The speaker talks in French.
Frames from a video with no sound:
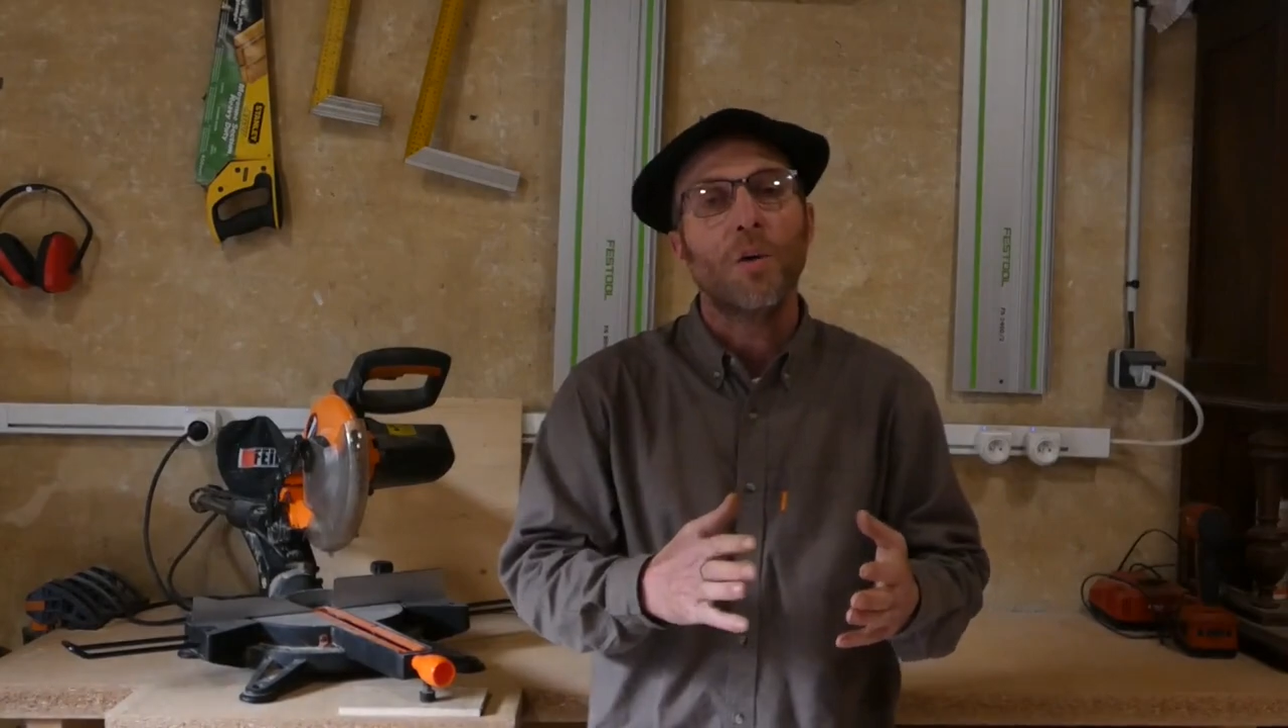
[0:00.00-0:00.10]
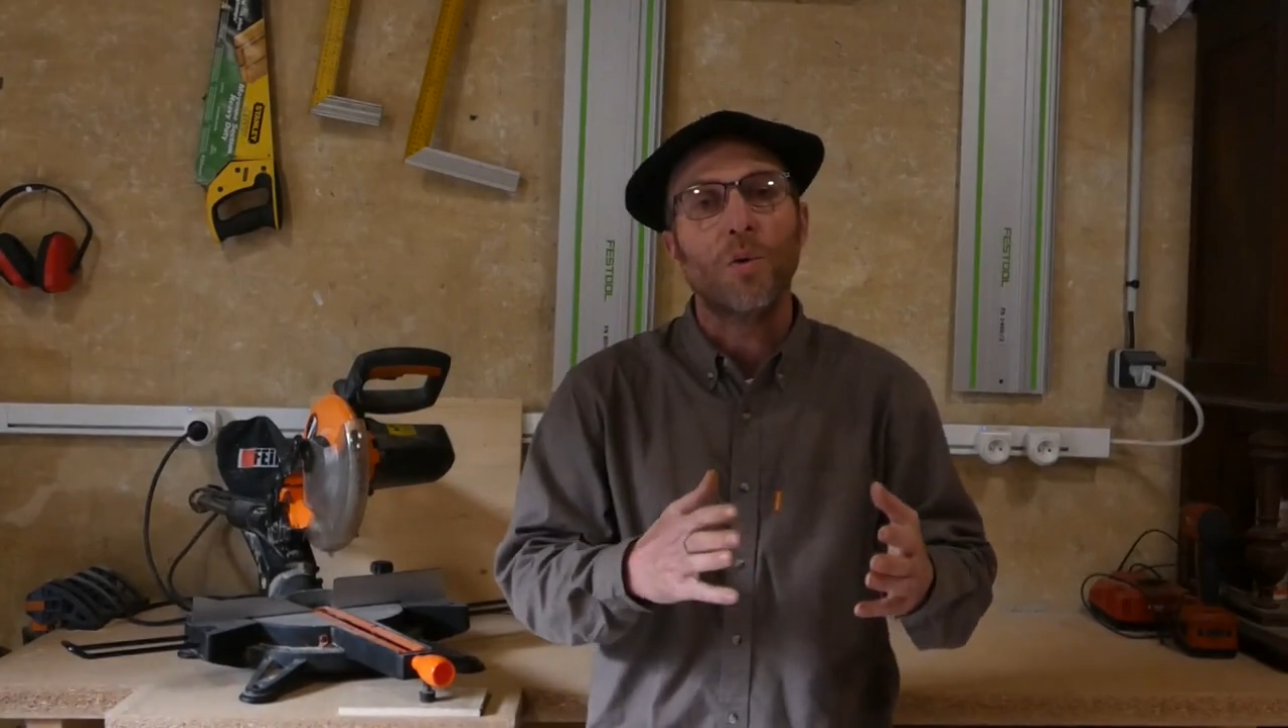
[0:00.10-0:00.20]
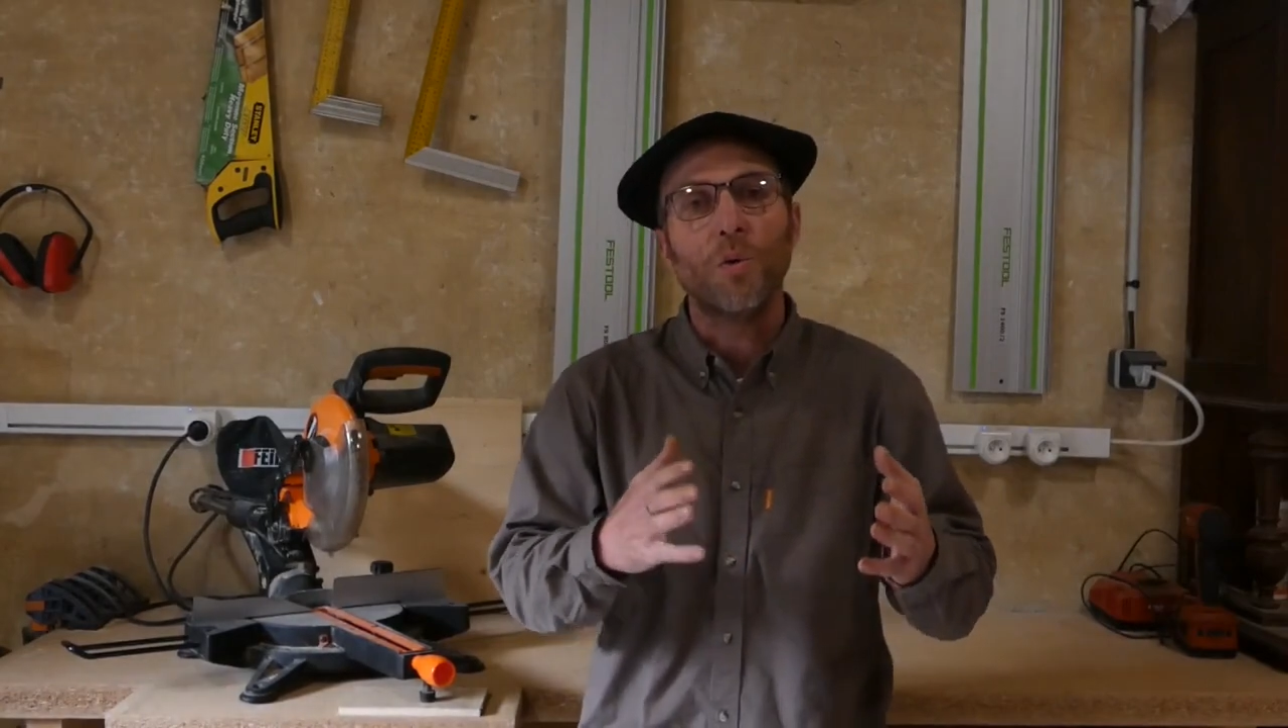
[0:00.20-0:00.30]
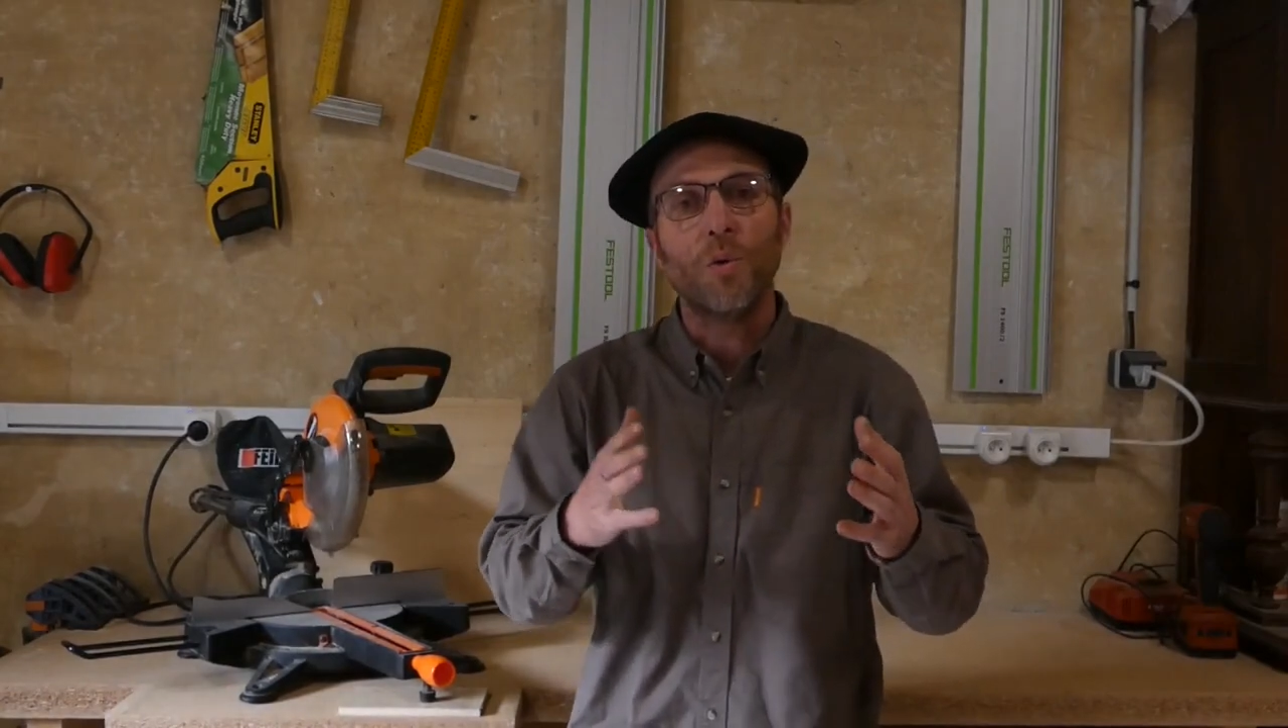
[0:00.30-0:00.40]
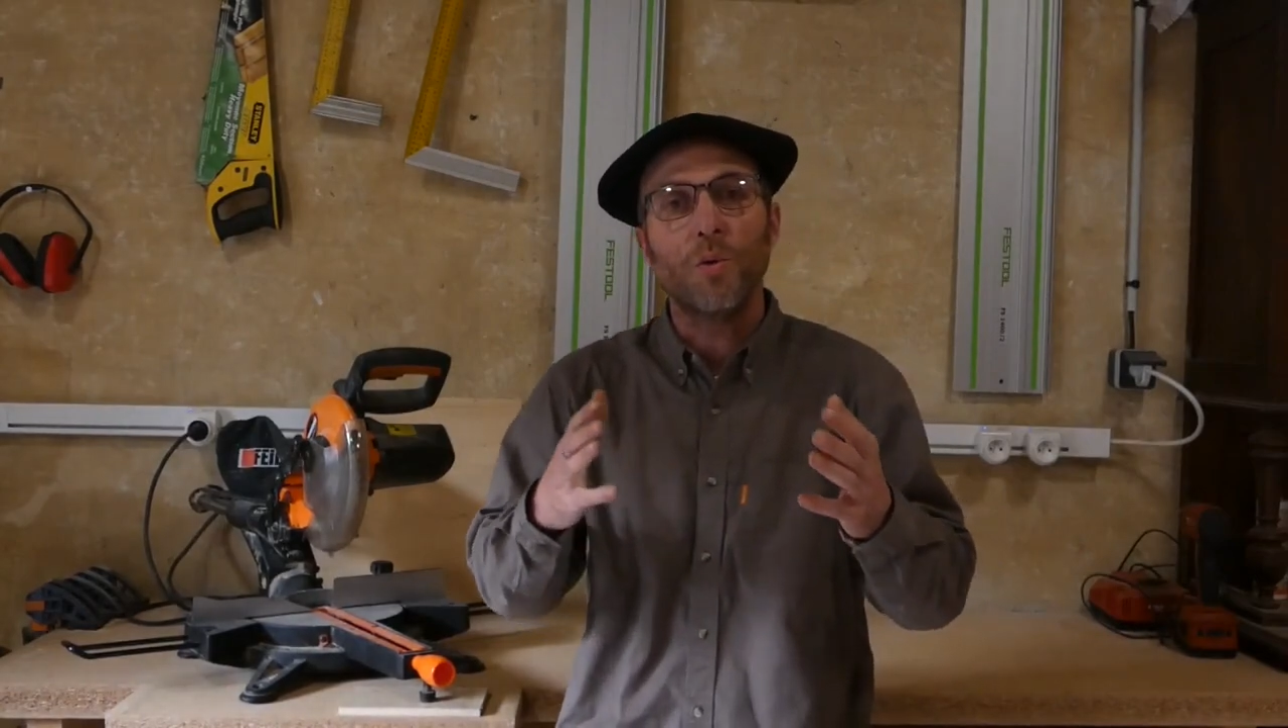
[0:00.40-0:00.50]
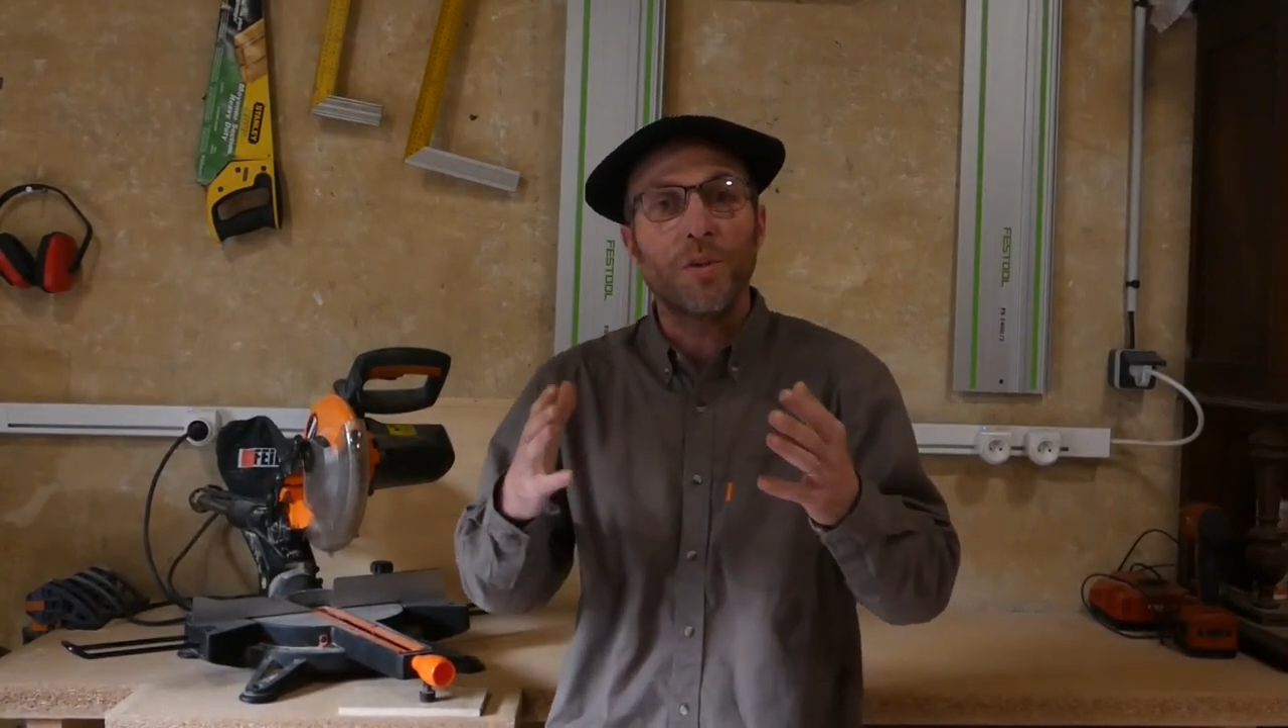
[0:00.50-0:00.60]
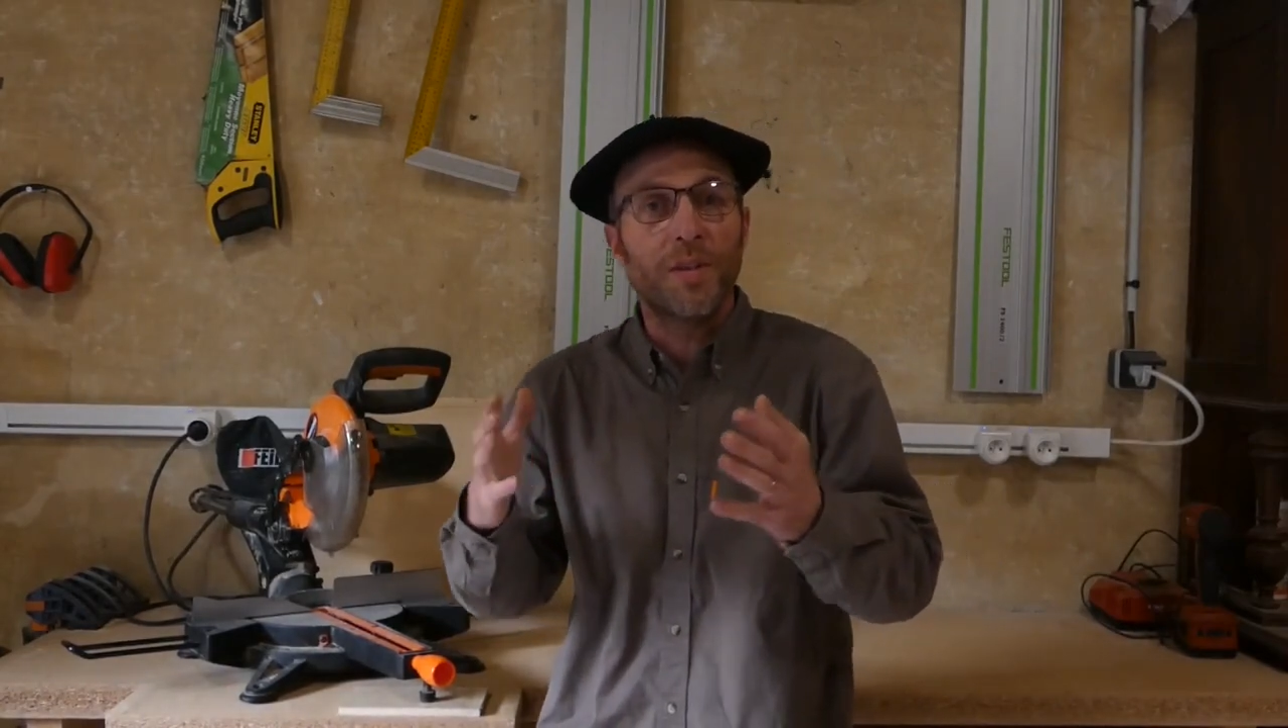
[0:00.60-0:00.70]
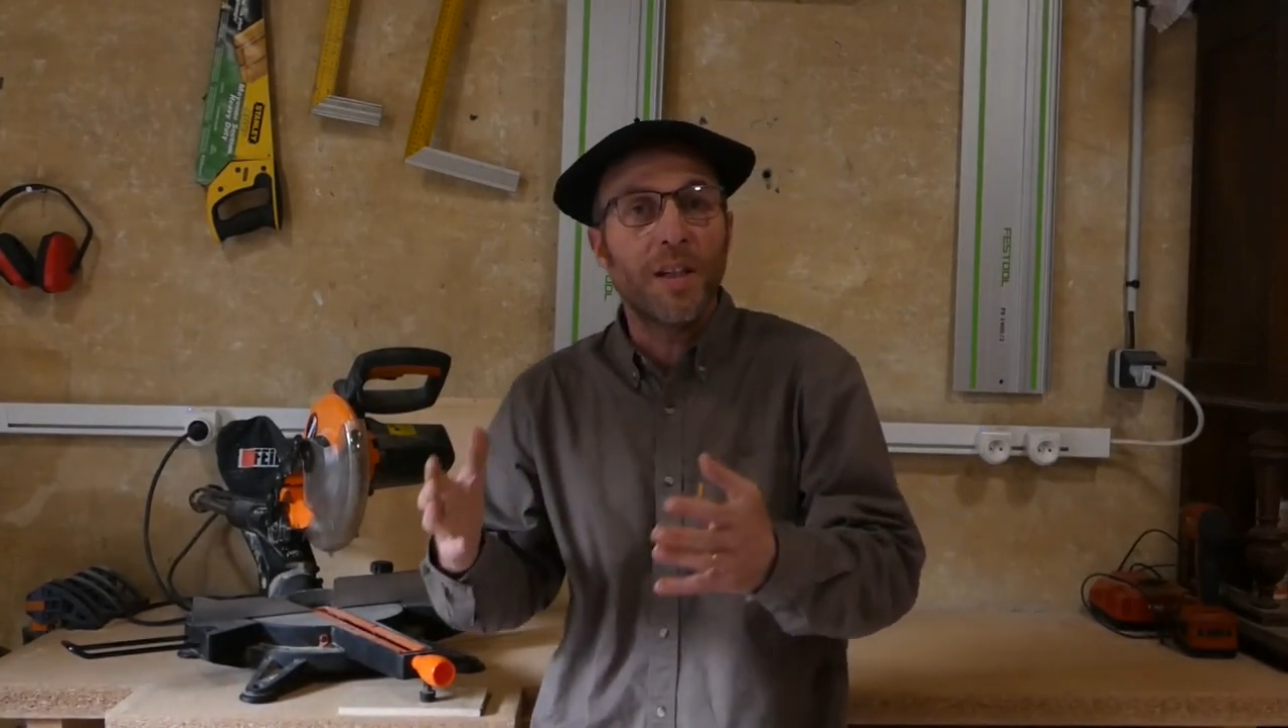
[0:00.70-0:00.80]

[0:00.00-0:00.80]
aux